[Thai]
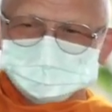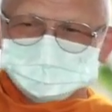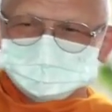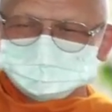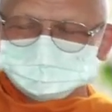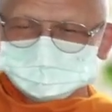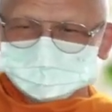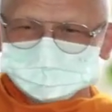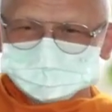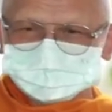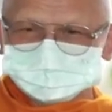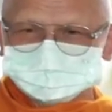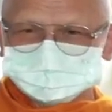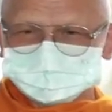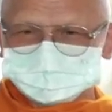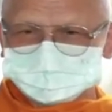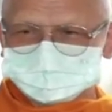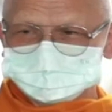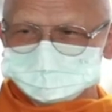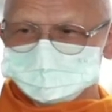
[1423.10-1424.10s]
แม้แต่ไอ้
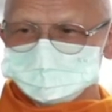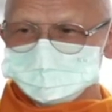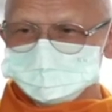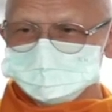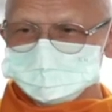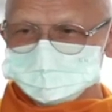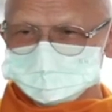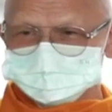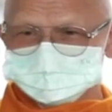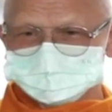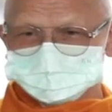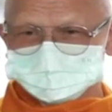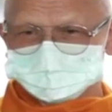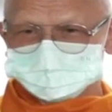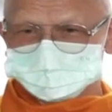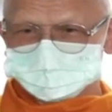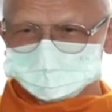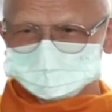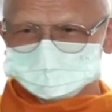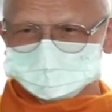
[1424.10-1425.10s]
โควิดที่เรากลัว
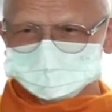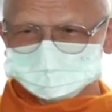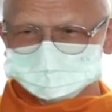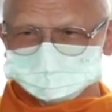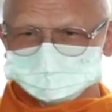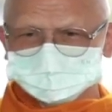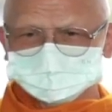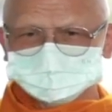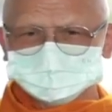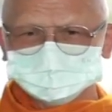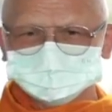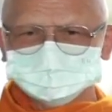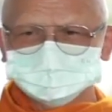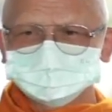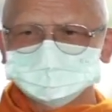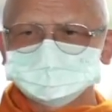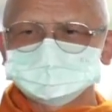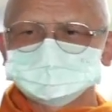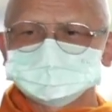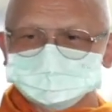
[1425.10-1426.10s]
กันนักมันเกิดขึ้นแล้วก็ดับ